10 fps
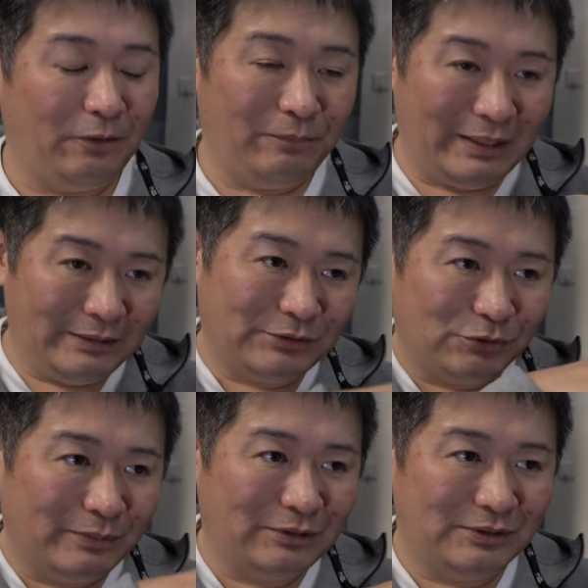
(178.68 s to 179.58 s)
バランスを
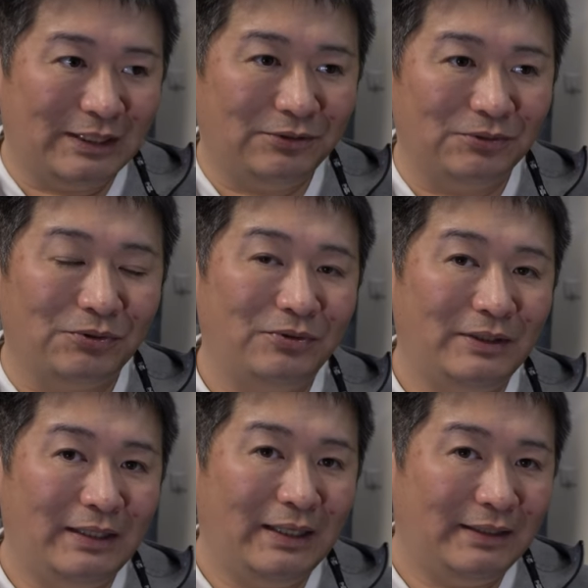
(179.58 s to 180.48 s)
うまくちゃんと取っ
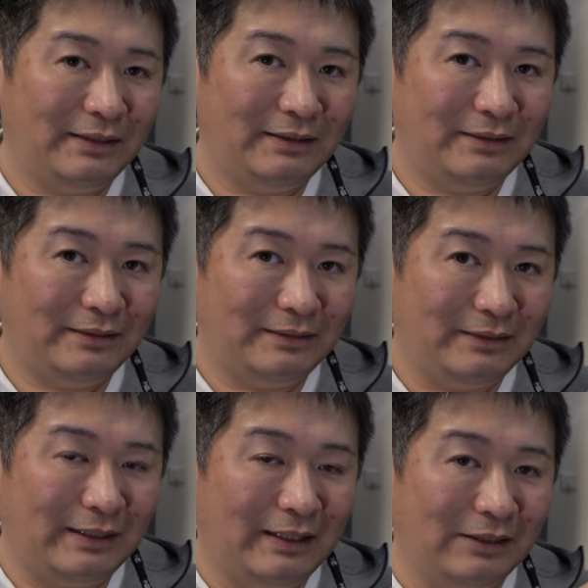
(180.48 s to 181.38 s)
てやっ
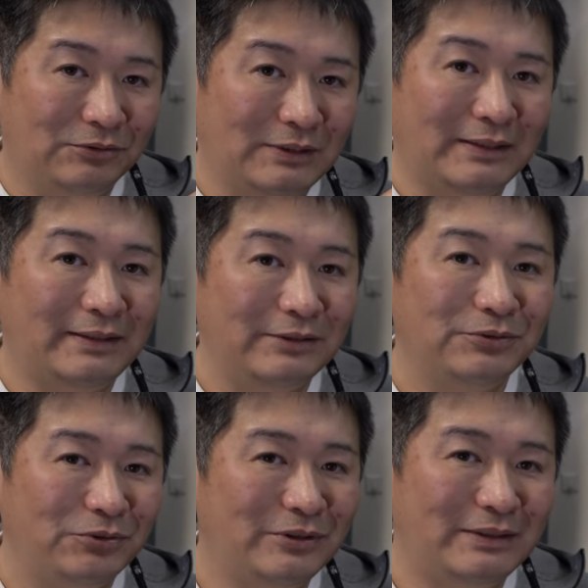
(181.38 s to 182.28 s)
てあの
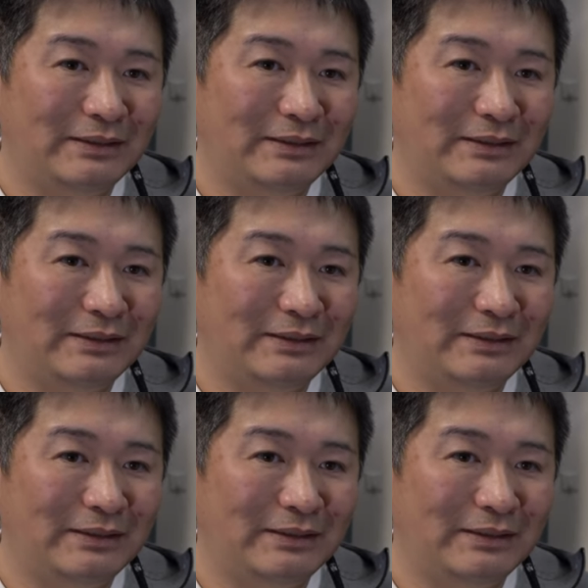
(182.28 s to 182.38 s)
セッティングをし